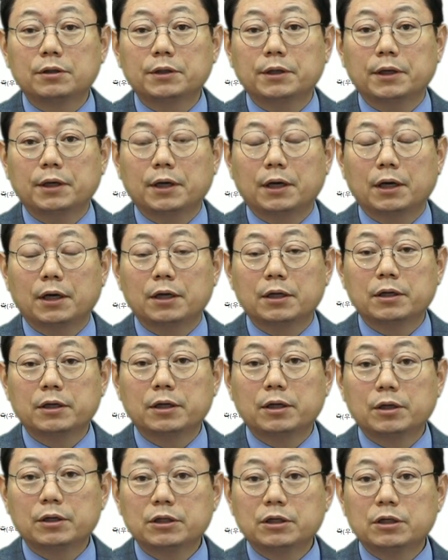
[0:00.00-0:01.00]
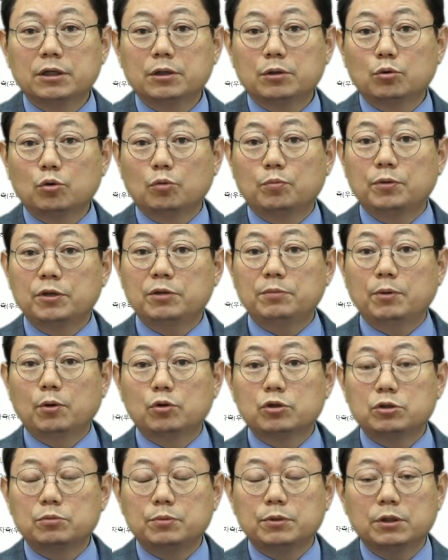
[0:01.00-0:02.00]
예. 도표
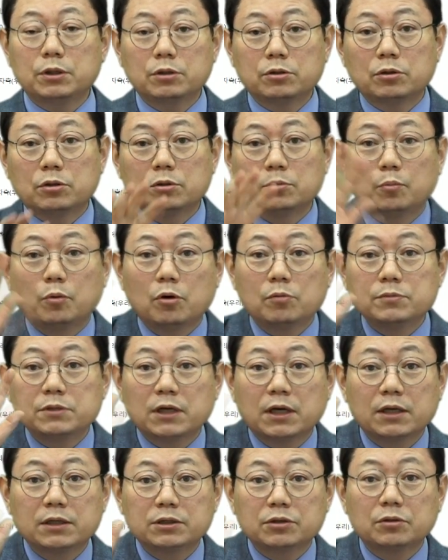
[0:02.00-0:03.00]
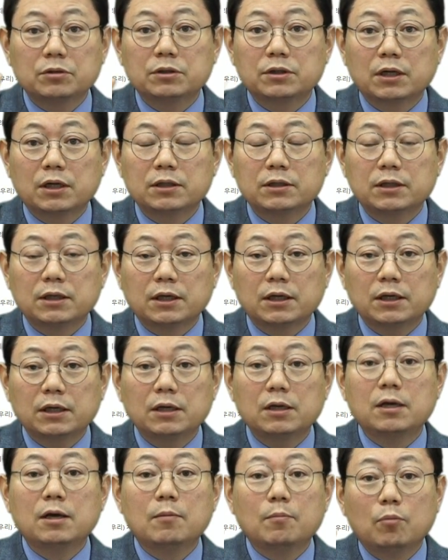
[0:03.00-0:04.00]
252. 그거는 보험사
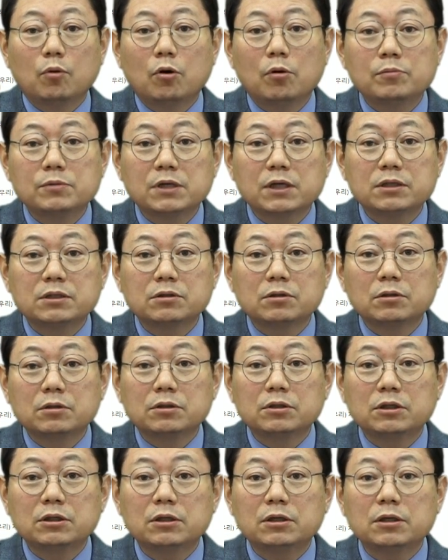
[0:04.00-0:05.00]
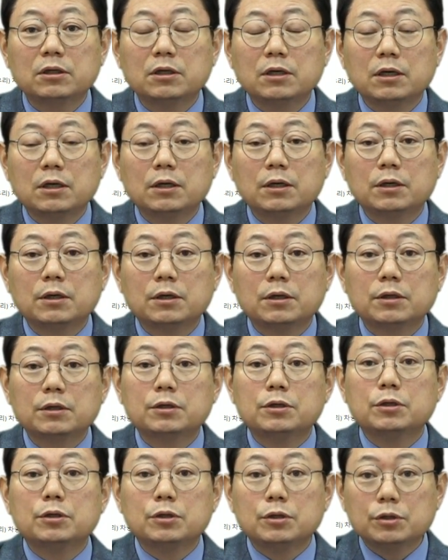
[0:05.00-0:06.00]
직원들한테 보험사 직원들
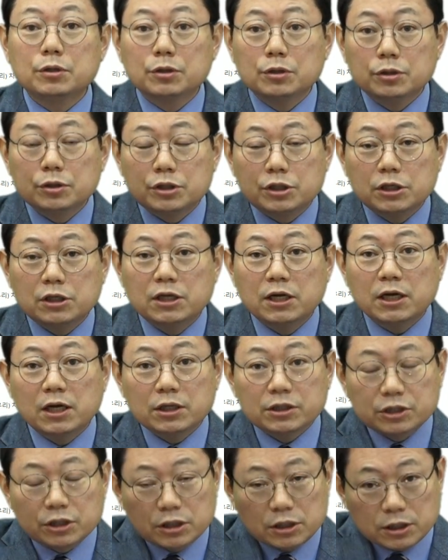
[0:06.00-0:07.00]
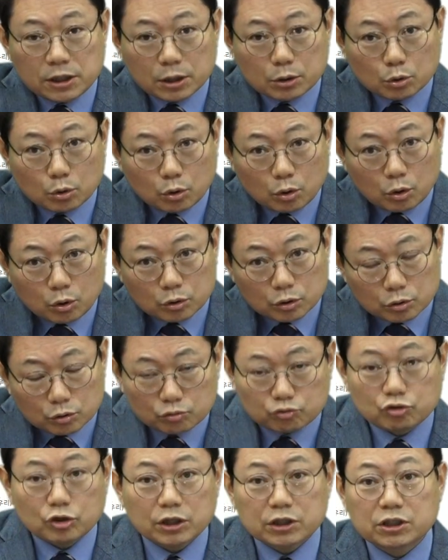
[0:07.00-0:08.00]
신뢰,
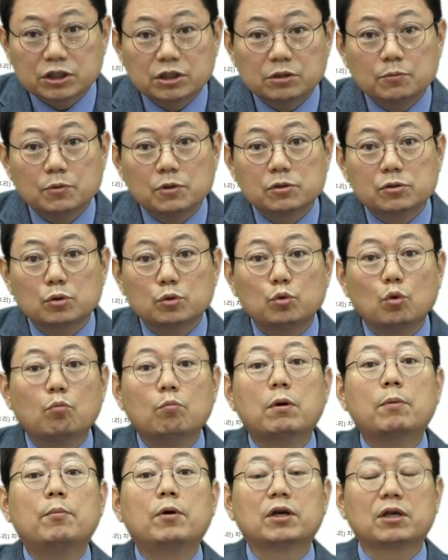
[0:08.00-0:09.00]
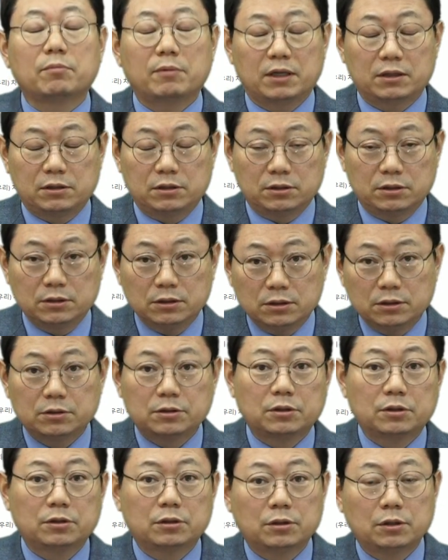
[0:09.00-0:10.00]
신뢰도 추락시키면서 욕만 먹게 만드는
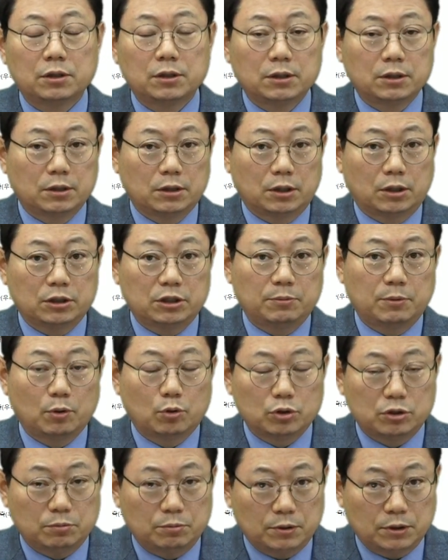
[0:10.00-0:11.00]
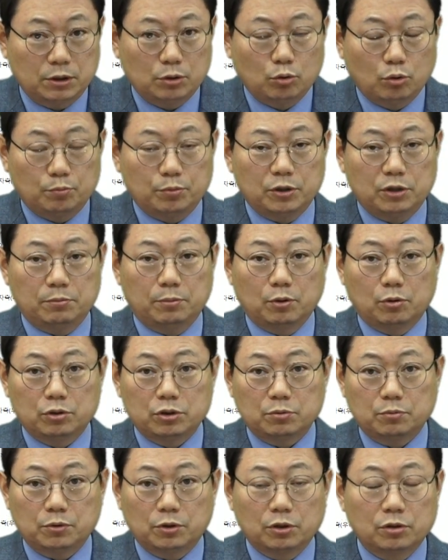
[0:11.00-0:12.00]
그런 어, 252, 도표
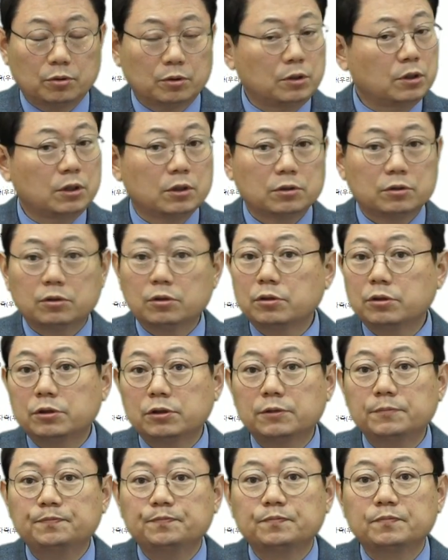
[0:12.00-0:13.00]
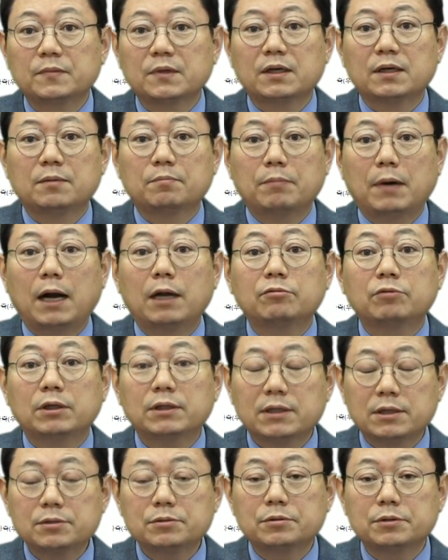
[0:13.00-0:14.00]
252요. 그 그거는 말도
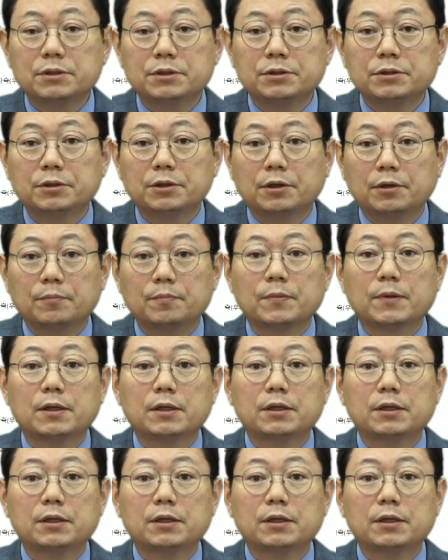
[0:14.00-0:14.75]
안 되는 소리죠.